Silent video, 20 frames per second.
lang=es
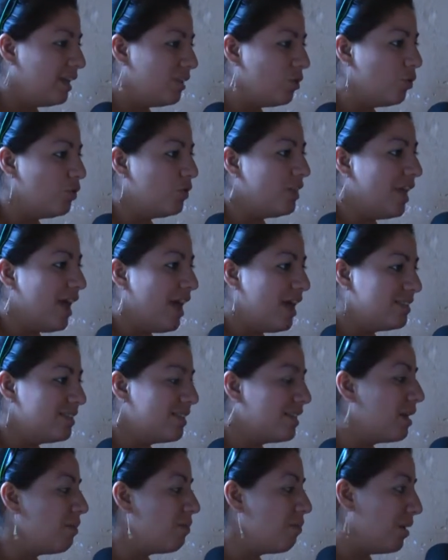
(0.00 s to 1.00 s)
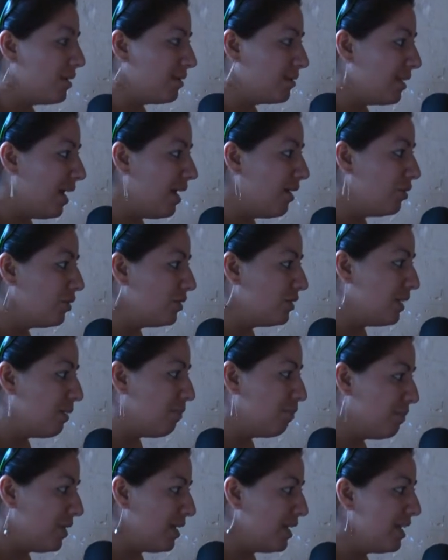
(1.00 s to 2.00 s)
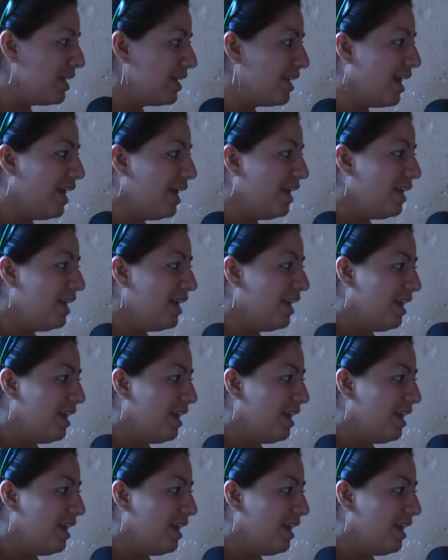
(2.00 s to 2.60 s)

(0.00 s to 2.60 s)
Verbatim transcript: donde hacen envasados de piña,